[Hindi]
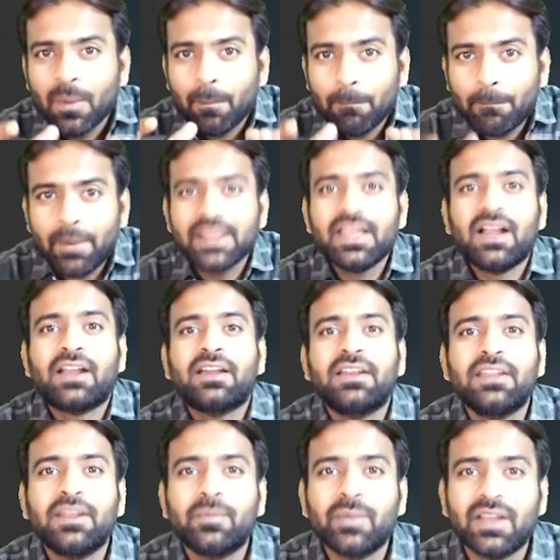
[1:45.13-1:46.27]
बढ़िया
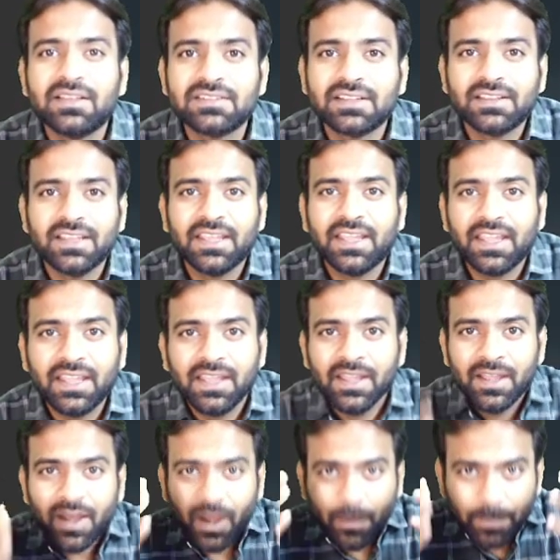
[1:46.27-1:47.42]
करियर बना सकते
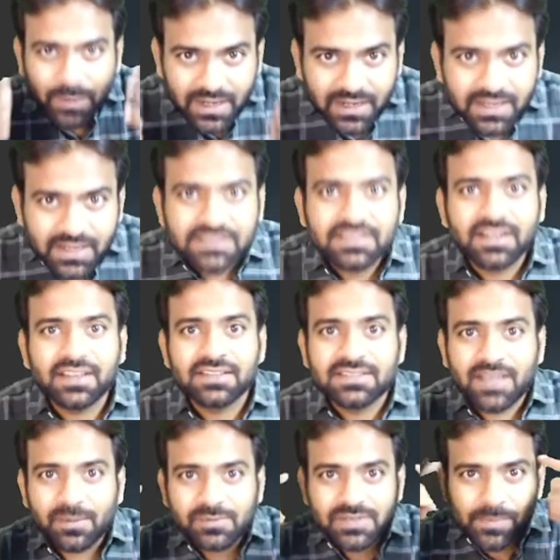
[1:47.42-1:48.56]
हैं अपने नेचर के
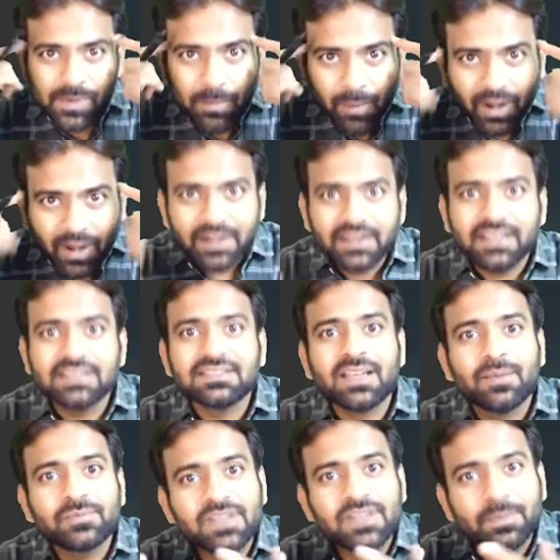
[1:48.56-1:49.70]
हिसाब से अपने माइंड के
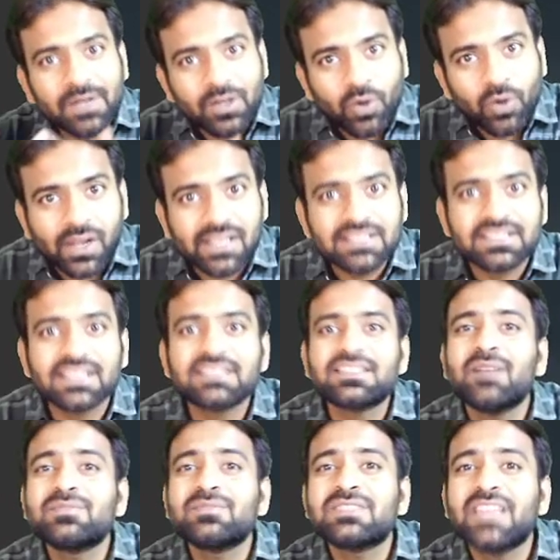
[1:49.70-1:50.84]
हिसाब से अपने नॉलेज के
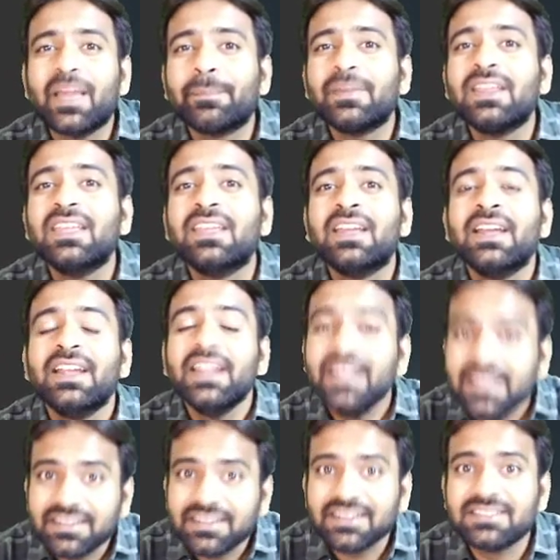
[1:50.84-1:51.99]
हिसाब से अपनी
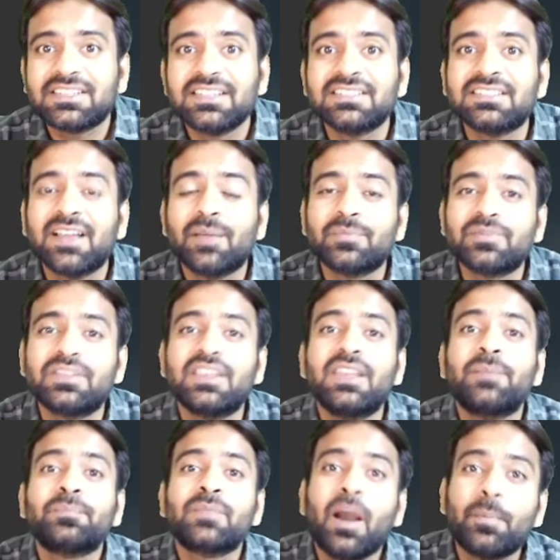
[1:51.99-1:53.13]
इंटरेस्ट के हिसाब से
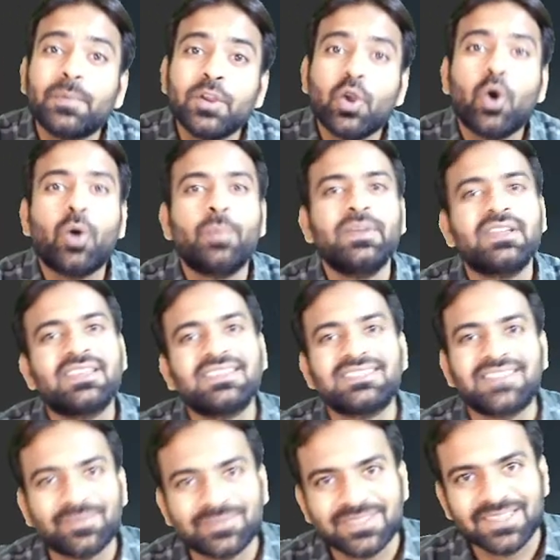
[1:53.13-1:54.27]
अपनी हॉबी के
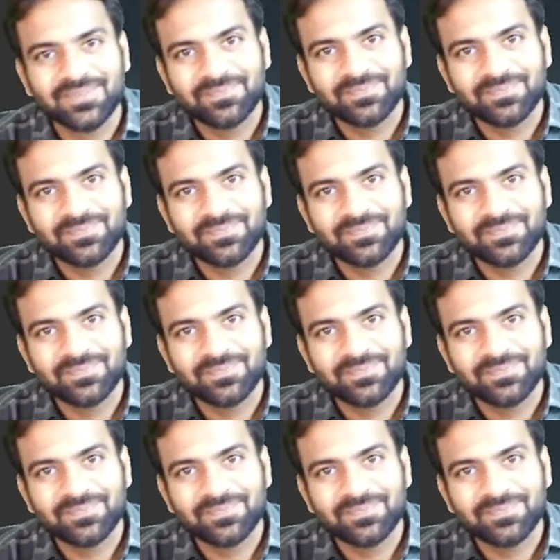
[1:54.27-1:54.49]
हिसाब से